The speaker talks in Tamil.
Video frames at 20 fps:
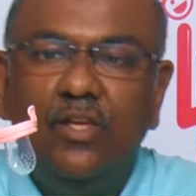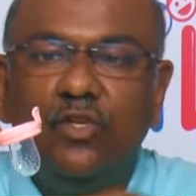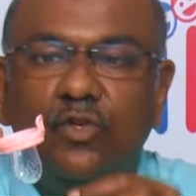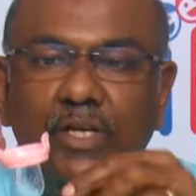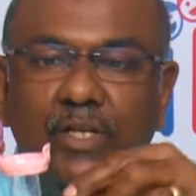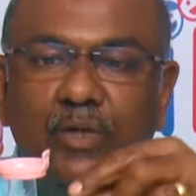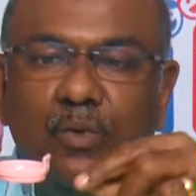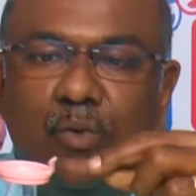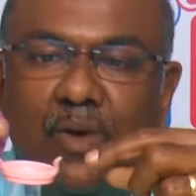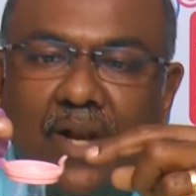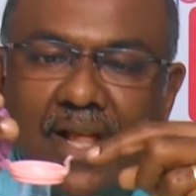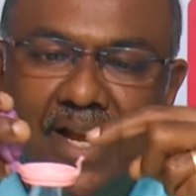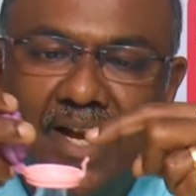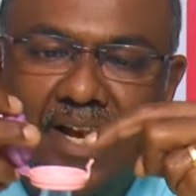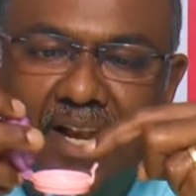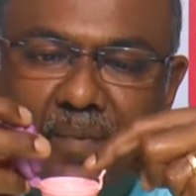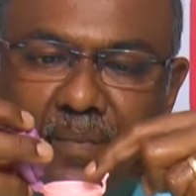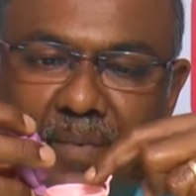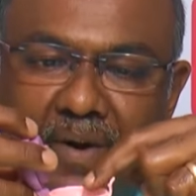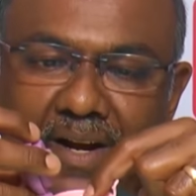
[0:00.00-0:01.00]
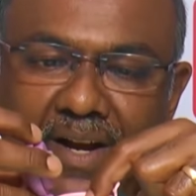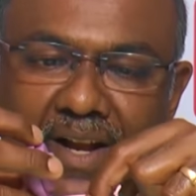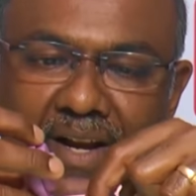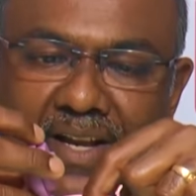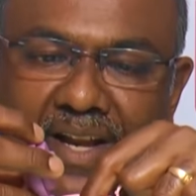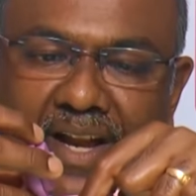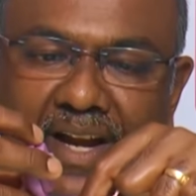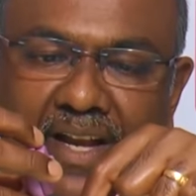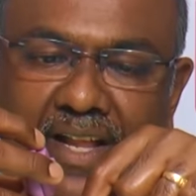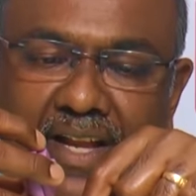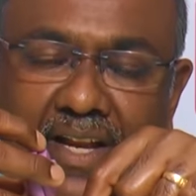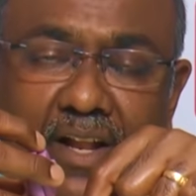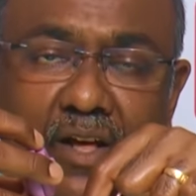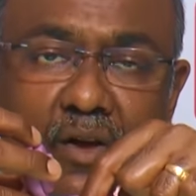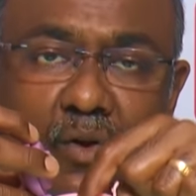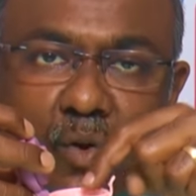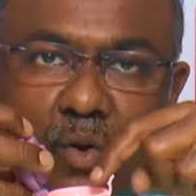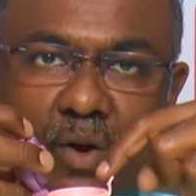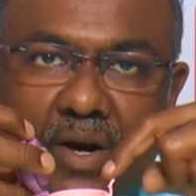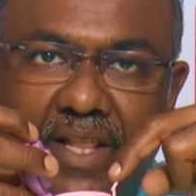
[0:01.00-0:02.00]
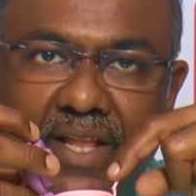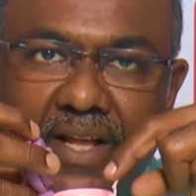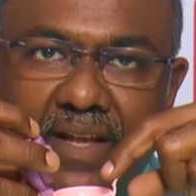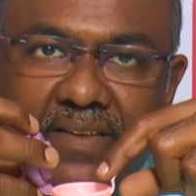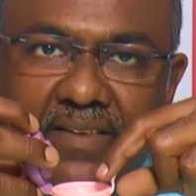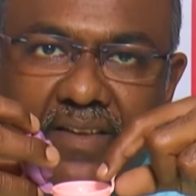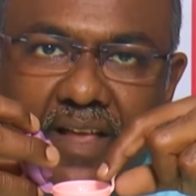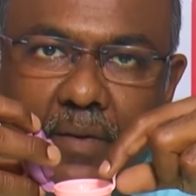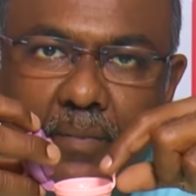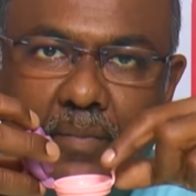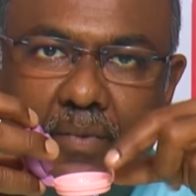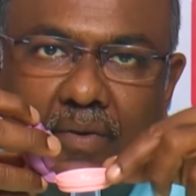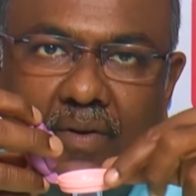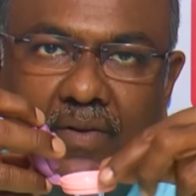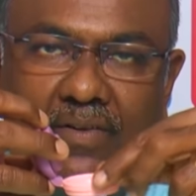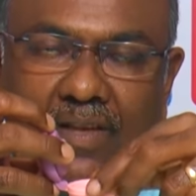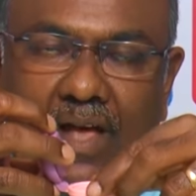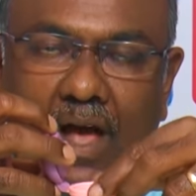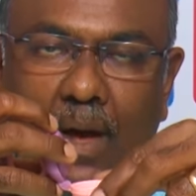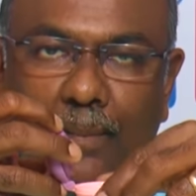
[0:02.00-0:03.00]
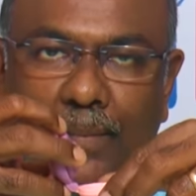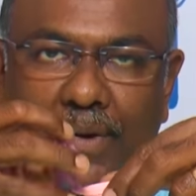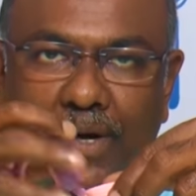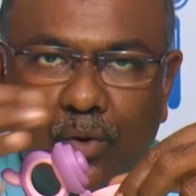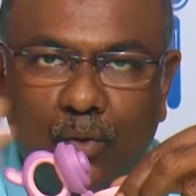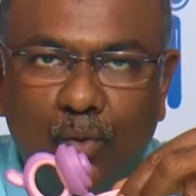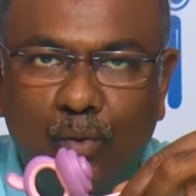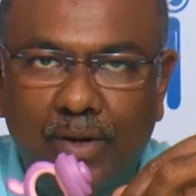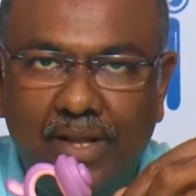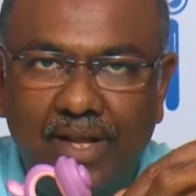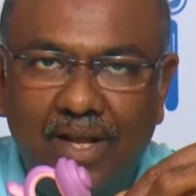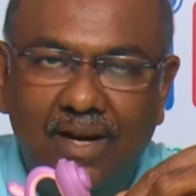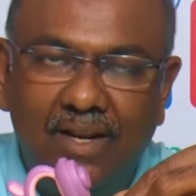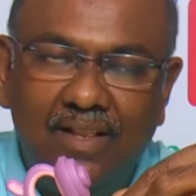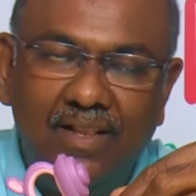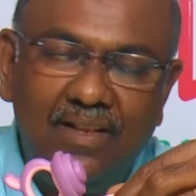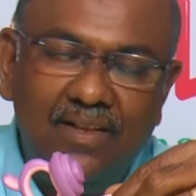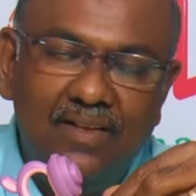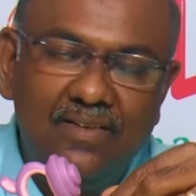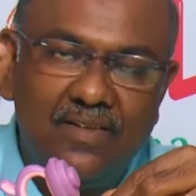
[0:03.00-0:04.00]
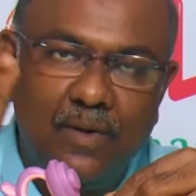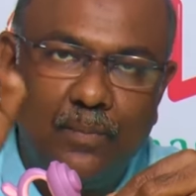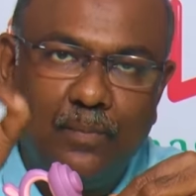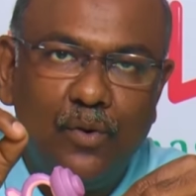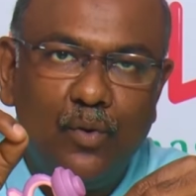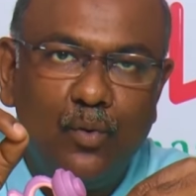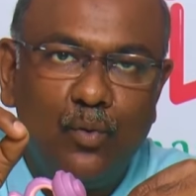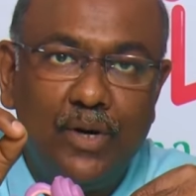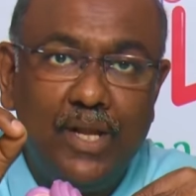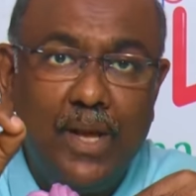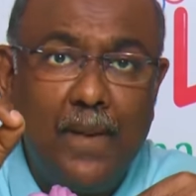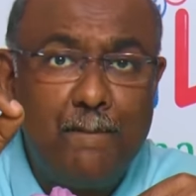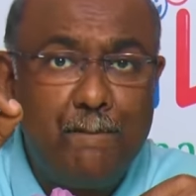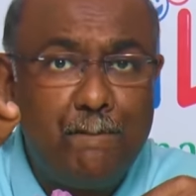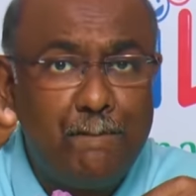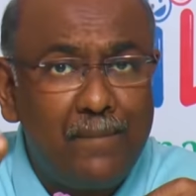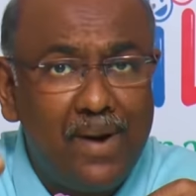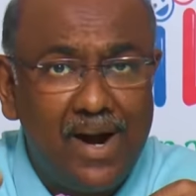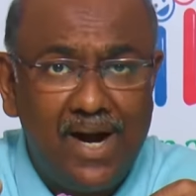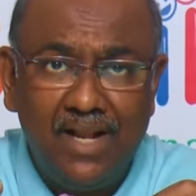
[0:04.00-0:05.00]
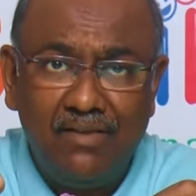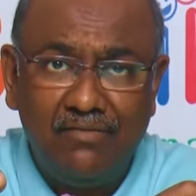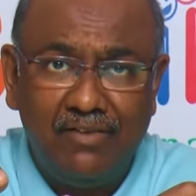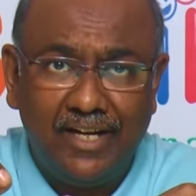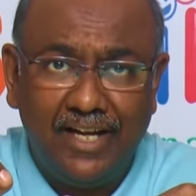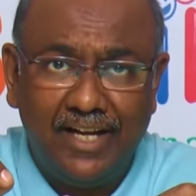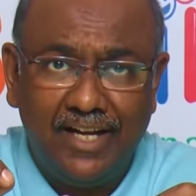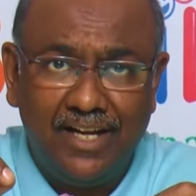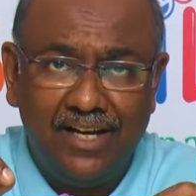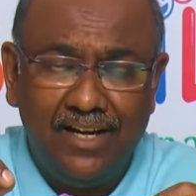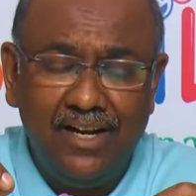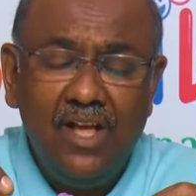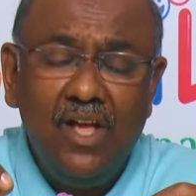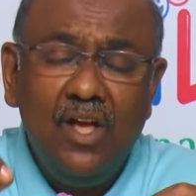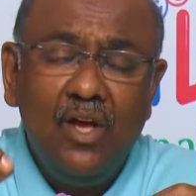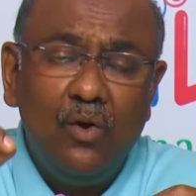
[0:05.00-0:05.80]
ஸோ இதுக்குள்ளே என்ன பண்ணலான்னு கேட்டிங்கன்னா குழந்தைங்க சாப் சாப்பிடக்கூடிய அல்லது சப்பக்கூடிய பட வகைகள்